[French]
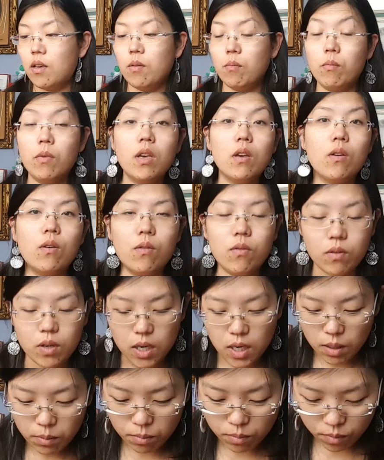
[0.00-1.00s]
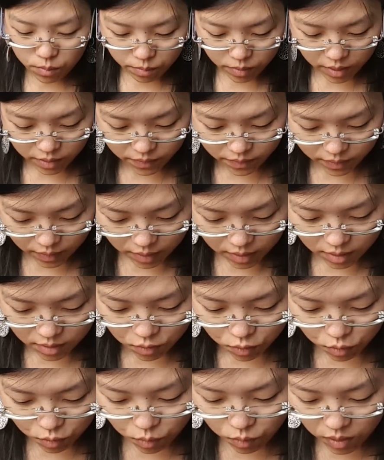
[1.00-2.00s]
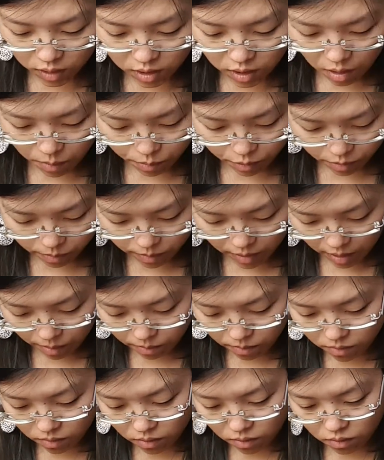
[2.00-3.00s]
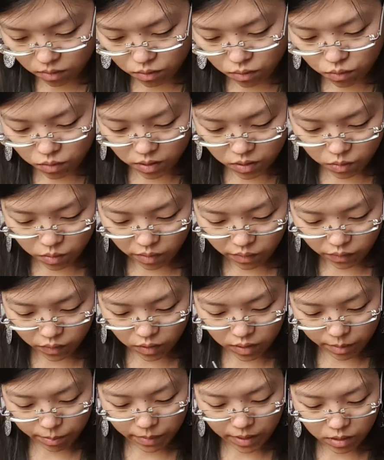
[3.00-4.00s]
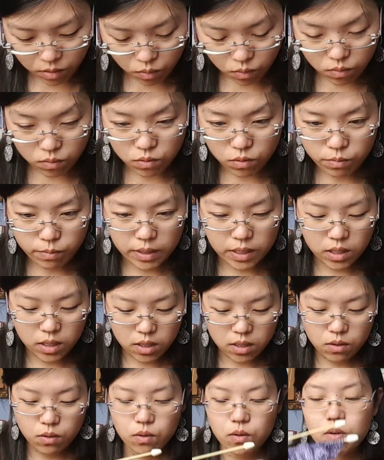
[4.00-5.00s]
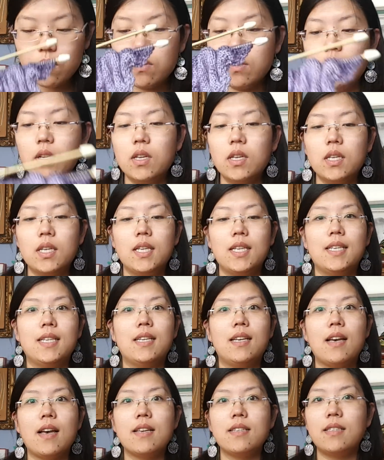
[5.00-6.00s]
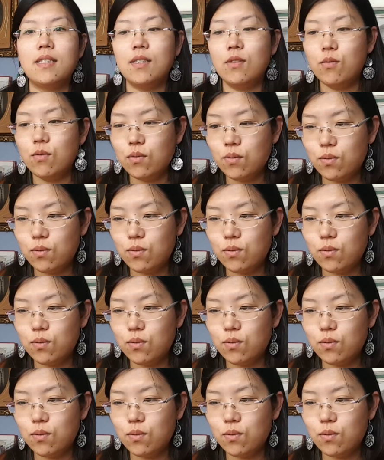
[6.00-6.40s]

Mais euh, voilà, bon bref, hein. je crois que j'ai un problème quand je dois suivre les patrons de manière euh, assidue.